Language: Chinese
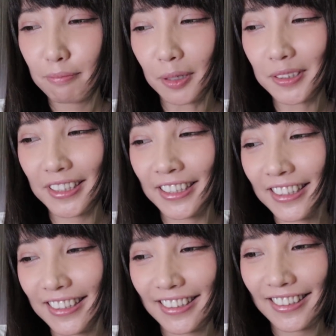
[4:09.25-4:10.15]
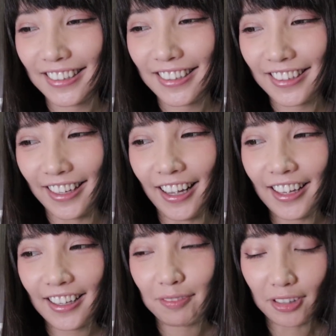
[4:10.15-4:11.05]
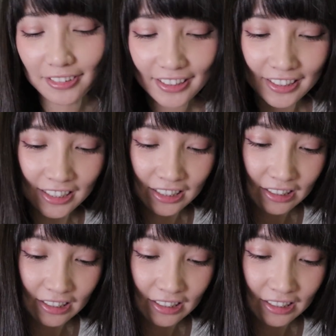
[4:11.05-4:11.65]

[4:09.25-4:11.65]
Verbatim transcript: 保底啊，保底，